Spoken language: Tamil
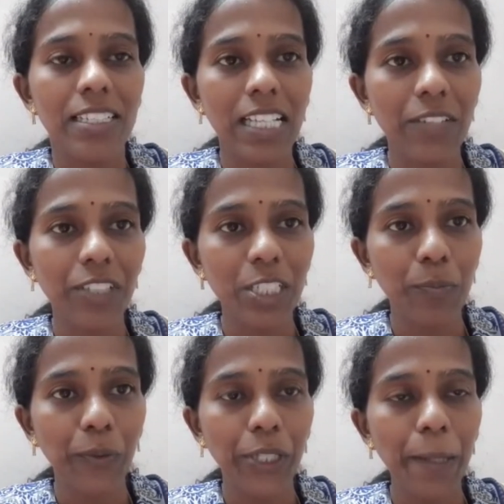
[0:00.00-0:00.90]
சர்வர்கிட்ட
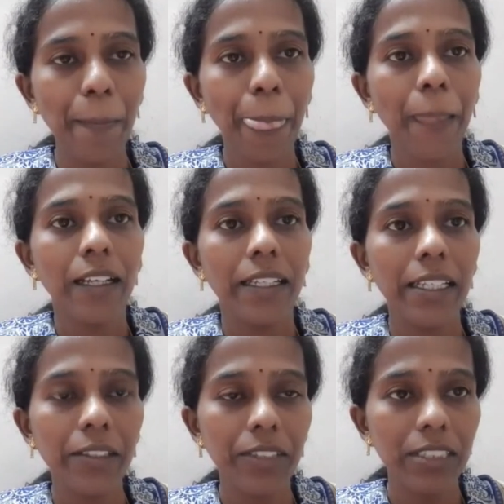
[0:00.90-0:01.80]
போய்
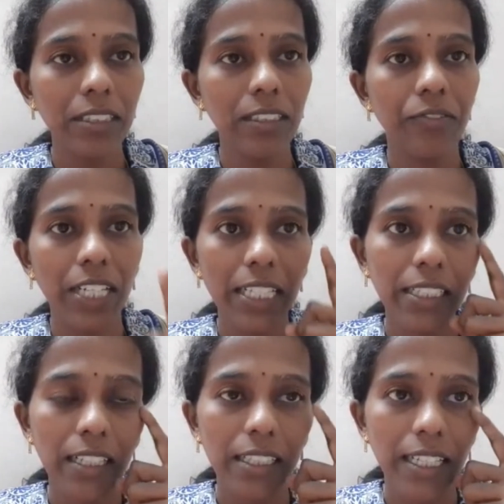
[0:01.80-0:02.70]
நீங்கள் வந்து
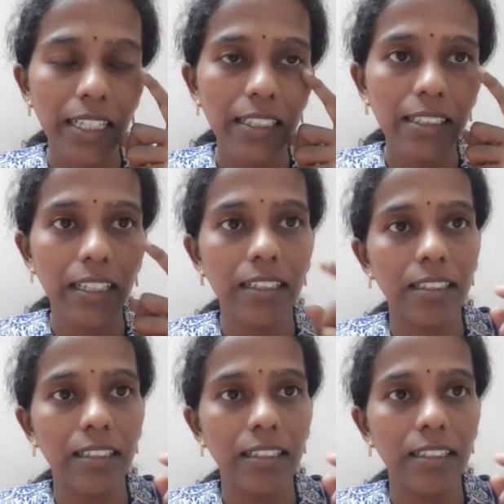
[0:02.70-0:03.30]
வெள்ளரிக்காயை டெய்லி த